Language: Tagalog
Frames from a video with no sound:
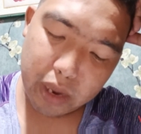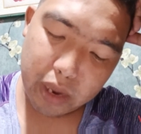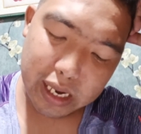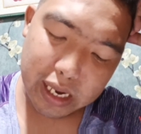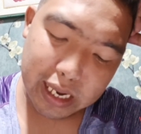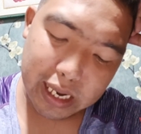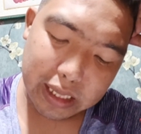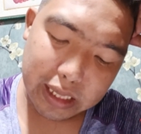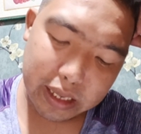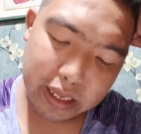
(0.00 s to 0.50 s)

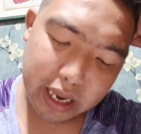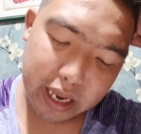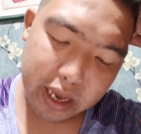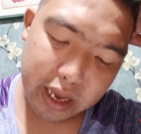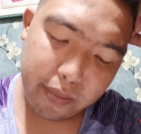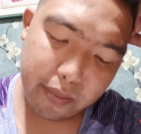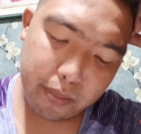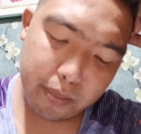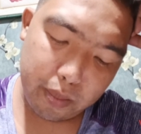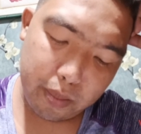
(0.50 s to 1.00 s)
final
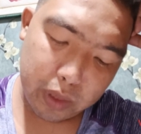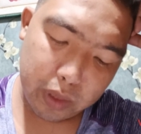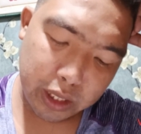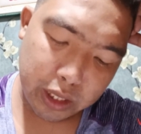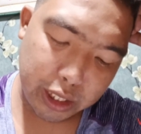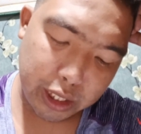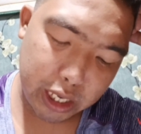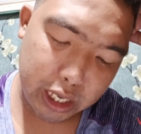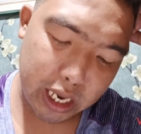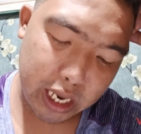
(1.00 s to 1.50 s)
drive,
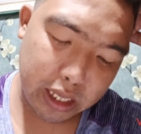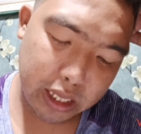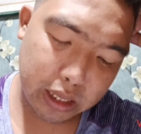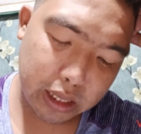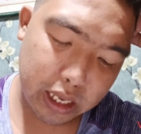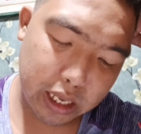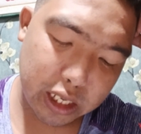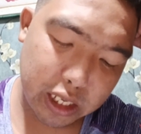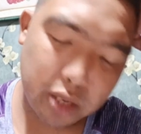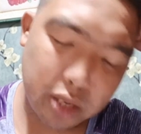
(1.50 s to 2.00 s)

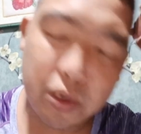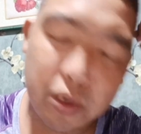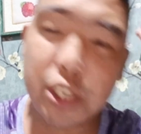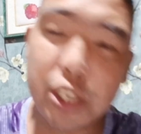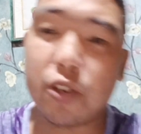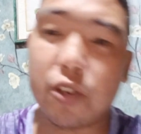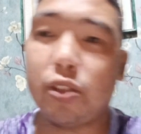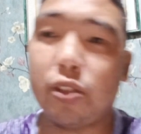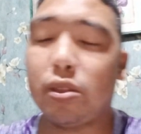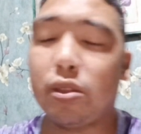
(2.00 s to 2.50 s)
chain
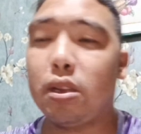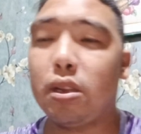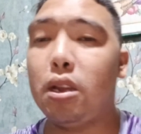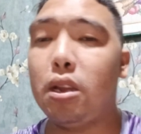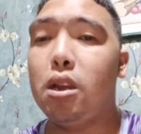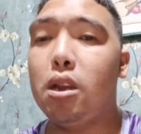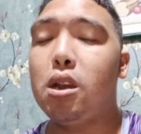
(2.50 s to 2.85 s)
transmission.